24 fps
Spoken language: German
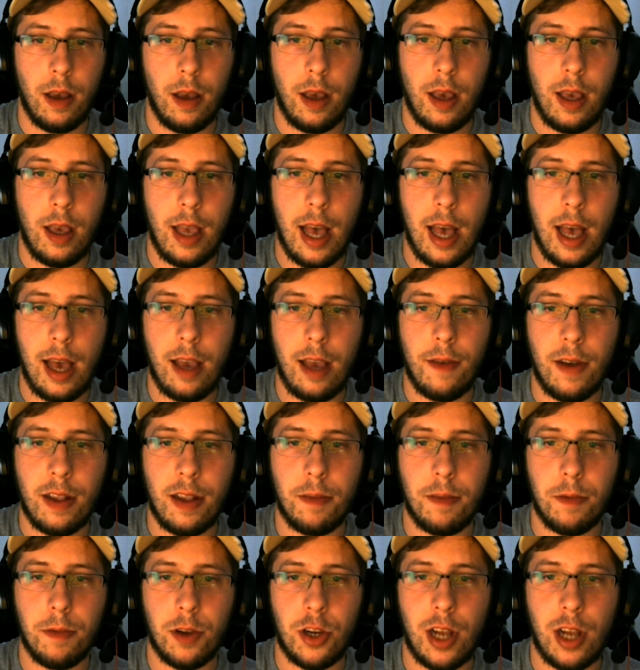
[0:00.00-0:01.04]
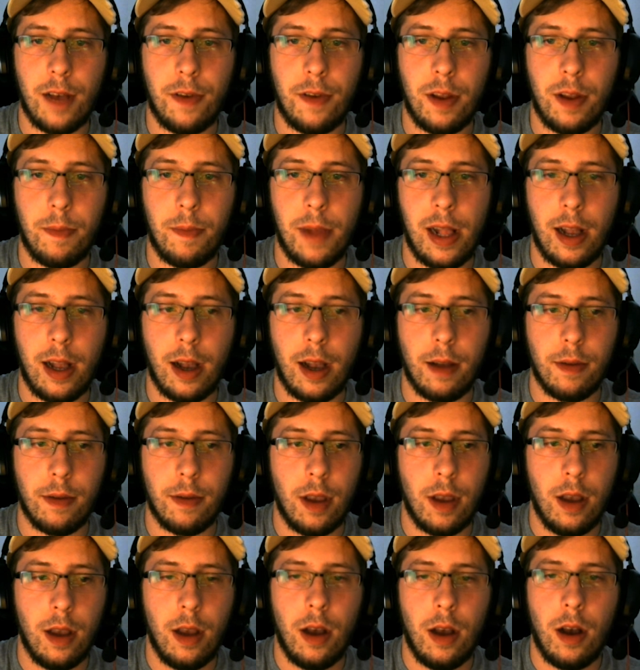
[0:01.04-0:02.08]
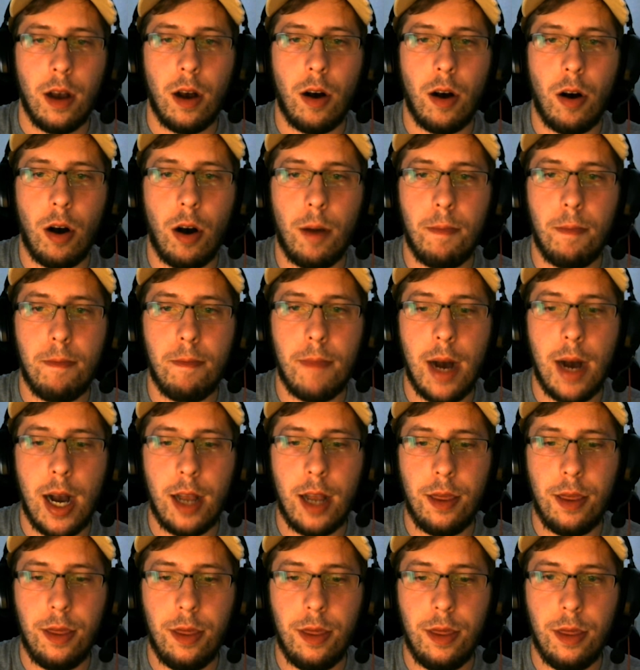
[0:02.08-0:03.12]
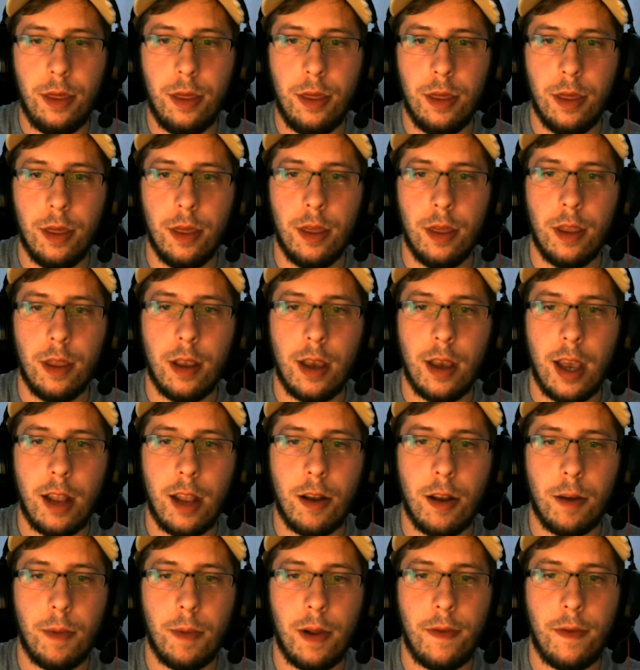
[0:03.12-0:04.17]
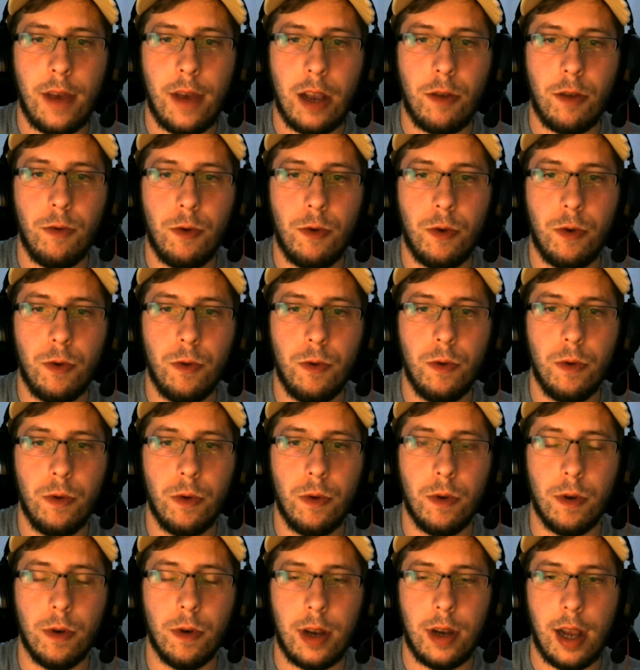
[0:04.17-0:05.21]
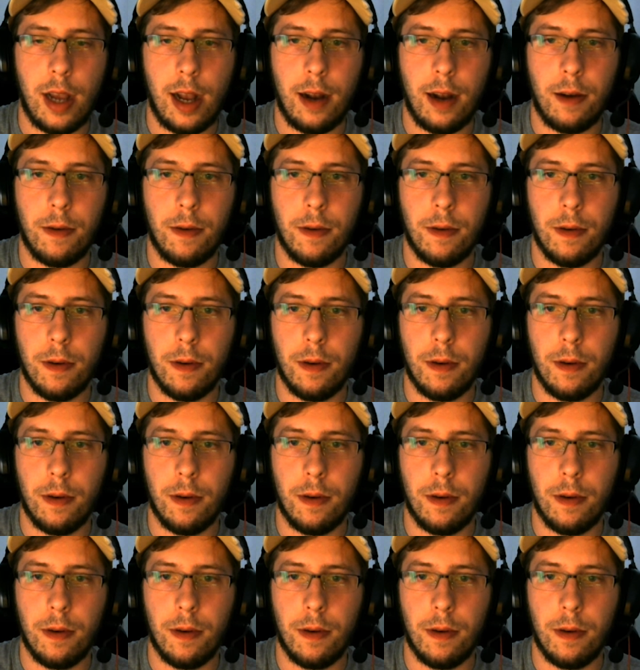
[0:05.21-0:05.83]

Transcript: Ja, ich weiß, was man Schafe nicht mehr... Oh Mann! Geh doch mal weg, du Kuh. Danke.